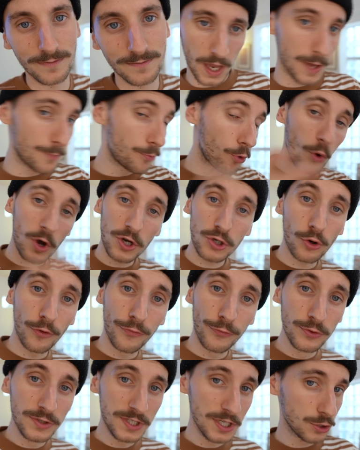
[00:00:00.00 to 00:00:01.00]
Et pourquoi je
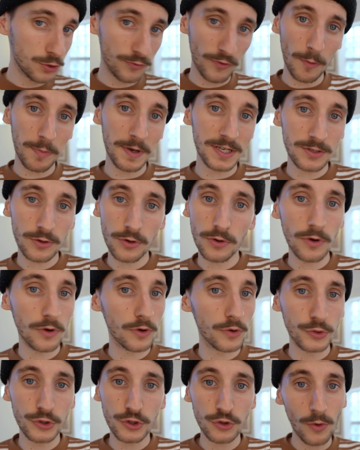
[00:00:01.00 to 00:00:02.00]
refuse, c'est souvent parce que
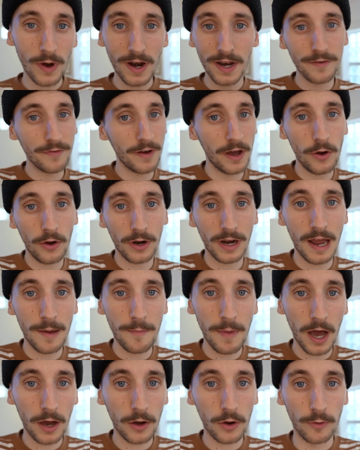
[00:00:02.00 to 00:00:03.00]
euh, soit les valeurs de la
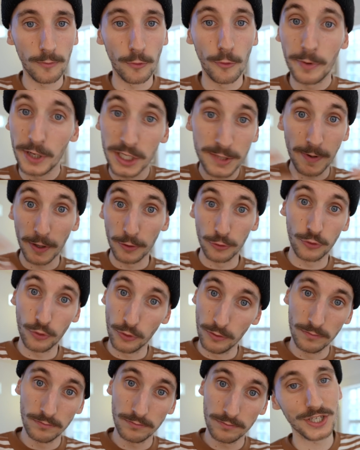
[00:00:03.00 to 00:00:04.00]
marque me plaisent pas du
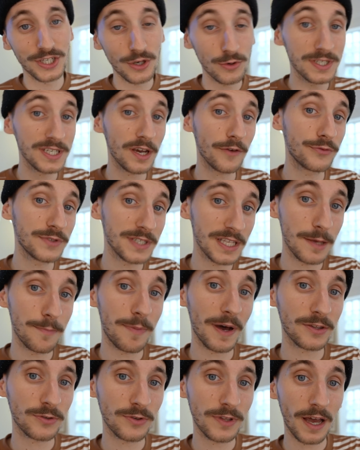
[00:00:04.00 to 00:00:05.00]
tout. J'ai aussi refusé des
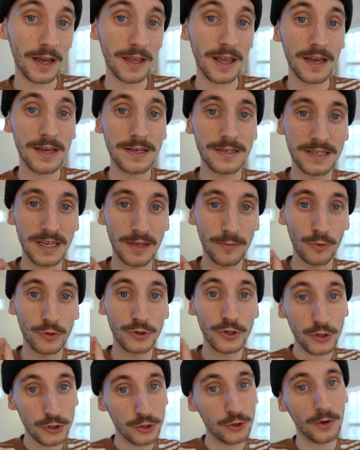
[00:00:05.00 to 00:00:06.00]
partenariats qui essayaient de me
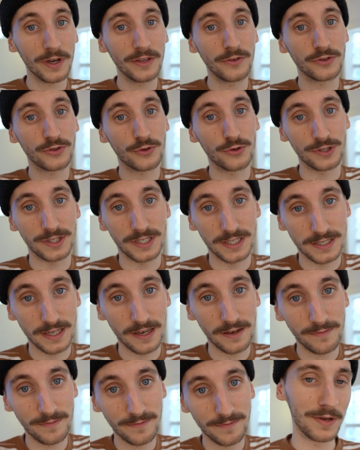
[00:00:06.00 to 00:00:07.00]
censurer dans ce que je
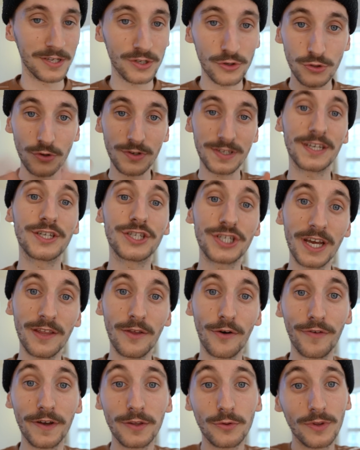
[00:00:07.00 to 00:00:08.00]
disais. Parce que sur cette chaîne,
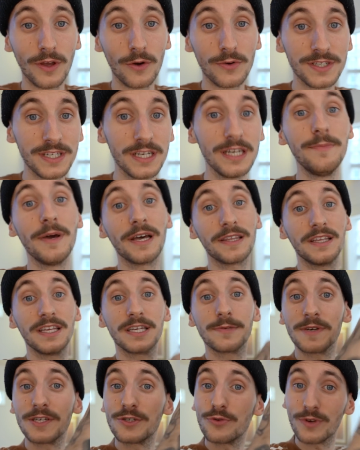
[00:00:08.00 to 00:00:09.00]
en fait, on a aussi une liberté
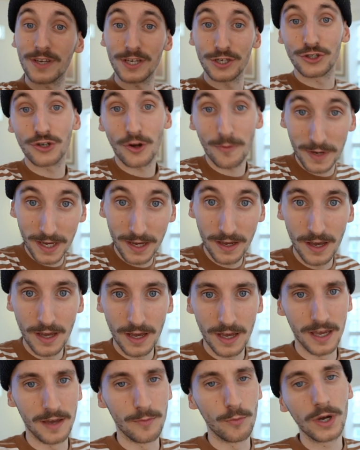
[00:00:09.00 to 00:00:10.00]
d'expression qui est chambée,
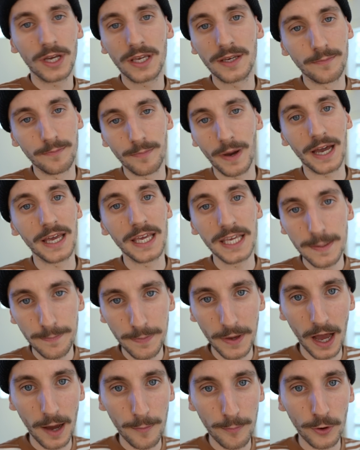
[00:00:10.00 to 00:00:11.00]
et moi qui me paraît
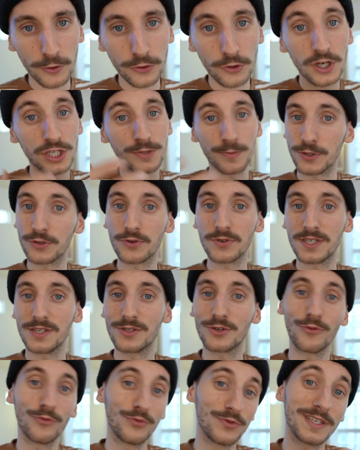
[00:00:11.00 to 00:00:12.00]
hyper important, et je pense que c'est
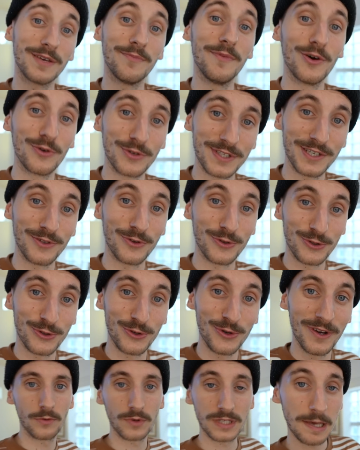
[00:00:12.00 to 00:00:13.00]
ce que vous aimez aussi
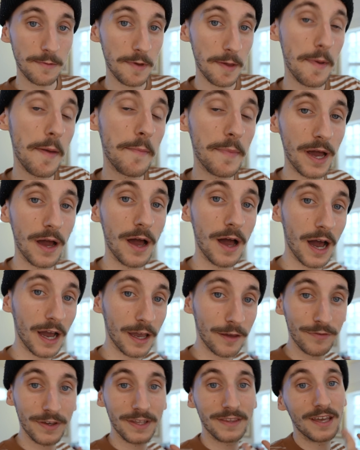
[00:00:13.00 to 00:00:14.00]
dessus. Donc ça m'est même
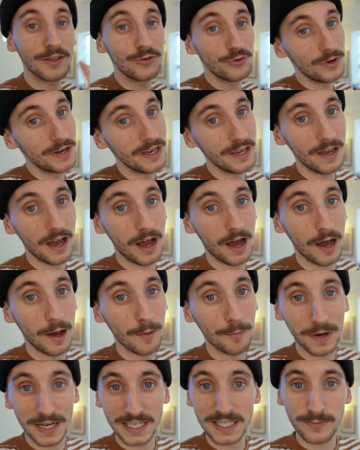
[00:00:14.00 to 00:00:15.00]
arrivé d'annuler
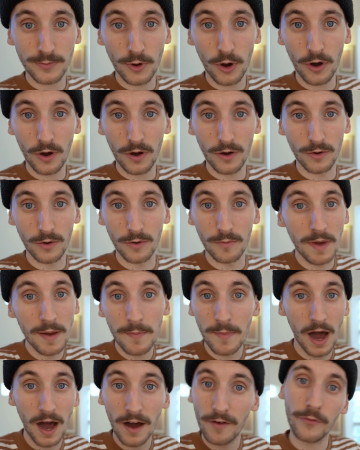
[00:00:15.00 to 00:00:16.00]
un placement, euh,
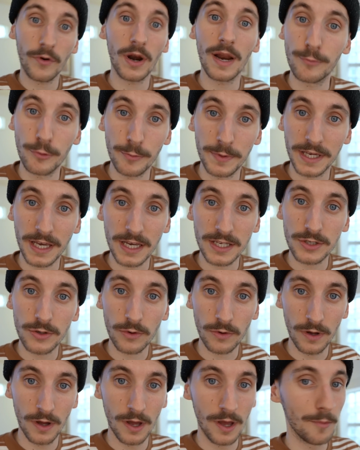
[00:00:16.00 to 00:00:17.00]
même avant la
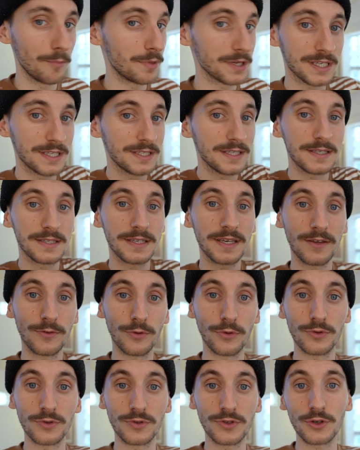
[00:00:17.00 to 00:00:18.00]
publication, parce qu'ils essayaient
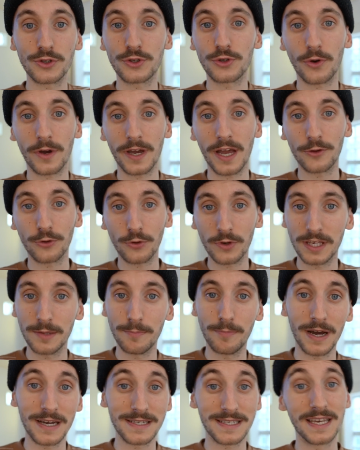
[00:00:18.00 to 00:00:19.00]
de censurer un truc qui
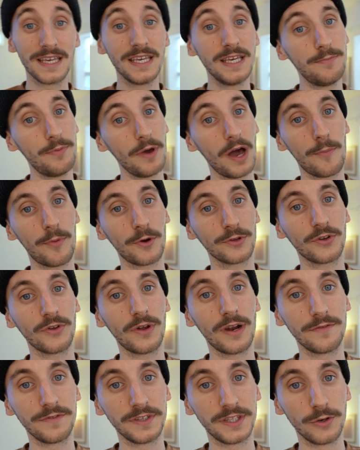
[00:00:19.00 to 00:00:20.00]
me paraissait hyper important
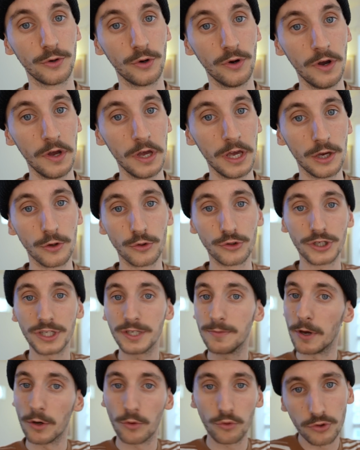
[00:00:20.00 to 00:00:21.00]
dans la vidéo. Donc j'ai
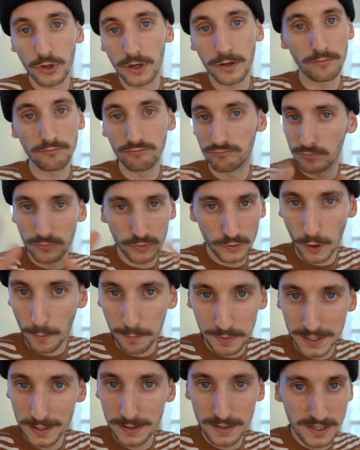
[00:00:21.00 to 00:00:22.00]
dit, bah écoutez, tant
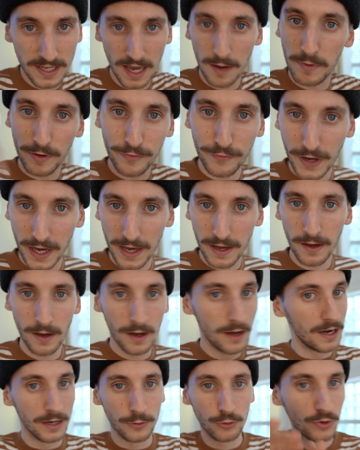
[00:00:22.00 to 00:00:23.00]
pis, c'est à mes frais,
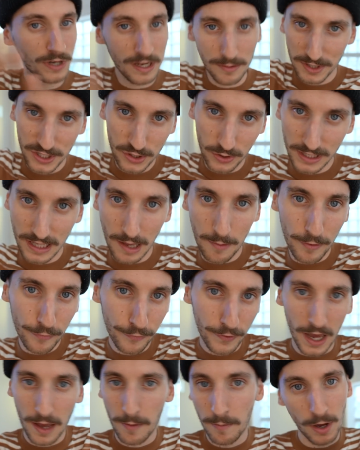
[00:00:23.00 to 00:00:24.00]
toute l'émission est à mes
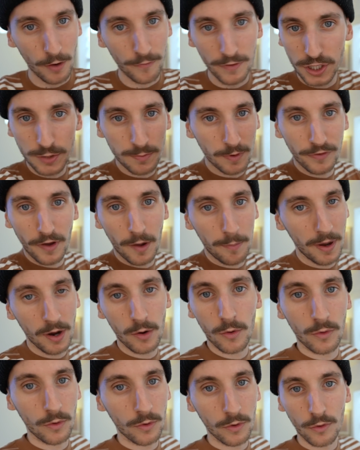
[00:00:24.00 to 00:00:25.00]
frais, mais en fait, je préfère pas
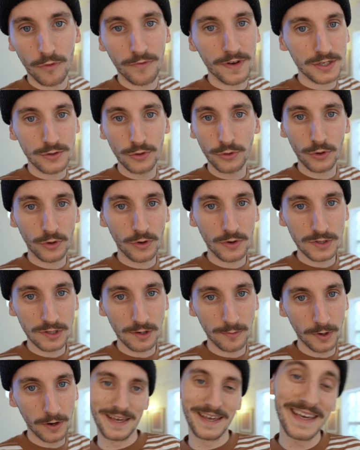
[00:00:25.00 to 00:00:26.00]
qu'on fasse le truc
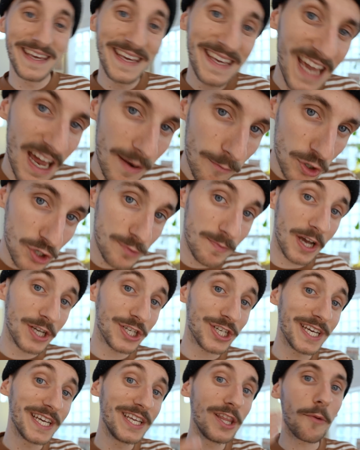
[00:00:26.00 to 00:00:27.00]
ensemble. Et également, je
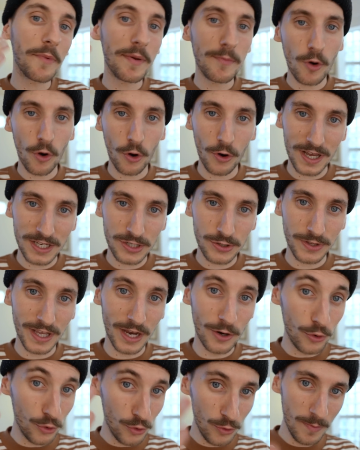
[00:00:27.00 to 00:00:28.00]
marche énormément en relation
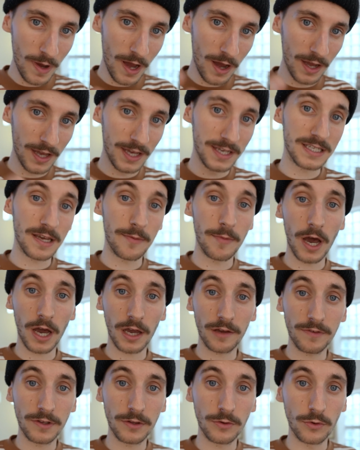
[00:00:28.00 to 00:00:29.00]
humain et ça m'est
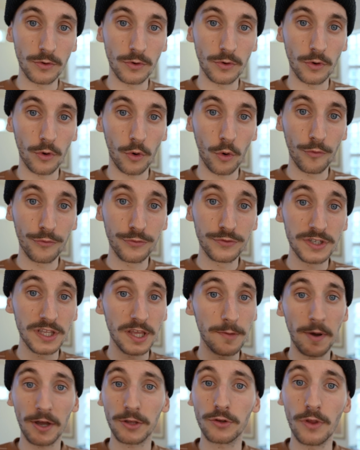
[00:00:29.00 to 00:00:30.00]
arrivé de refuser
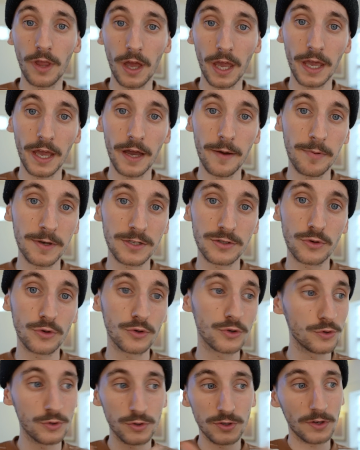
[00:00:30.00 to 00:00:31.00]
des partenariats parce que
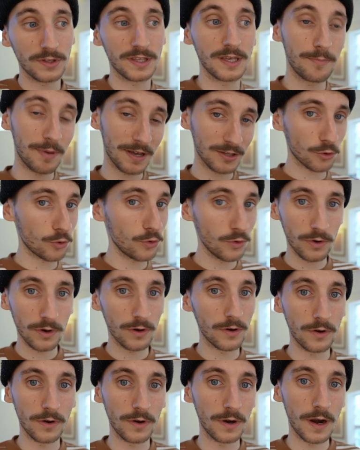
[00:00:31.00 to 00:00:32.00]
je sentais pas trop
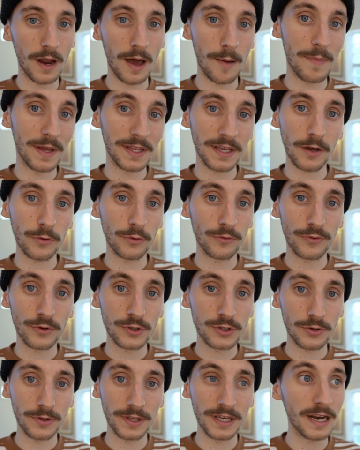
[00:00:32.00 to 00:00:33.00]
euh, la manière de
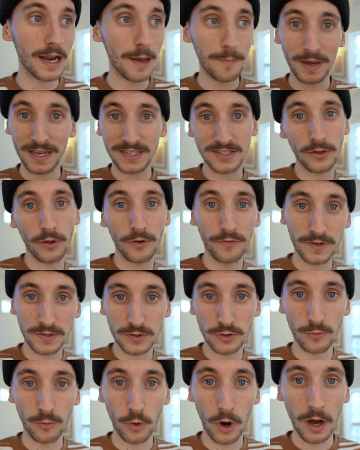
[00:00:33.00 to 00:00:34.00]
fonctionner de la personne en
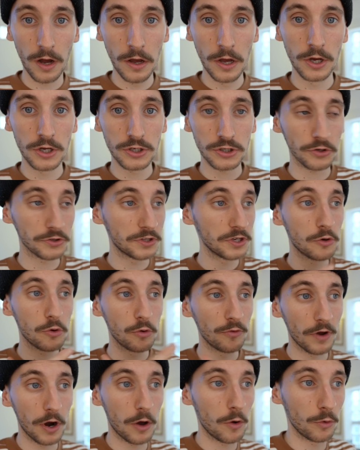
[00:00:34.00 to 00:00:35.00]
face de moi. Je sentais
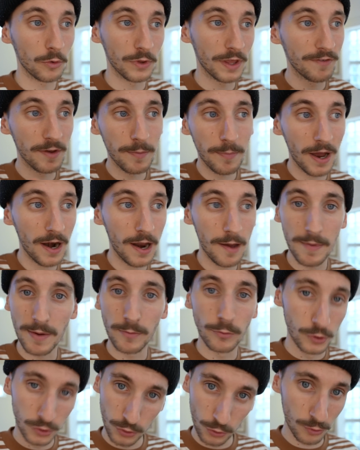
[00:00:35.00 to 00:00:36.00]
qu'on voilà, on n'avait pas la
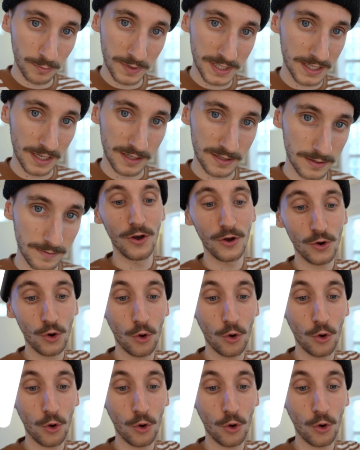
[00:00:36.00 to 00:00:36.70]
même notion du business.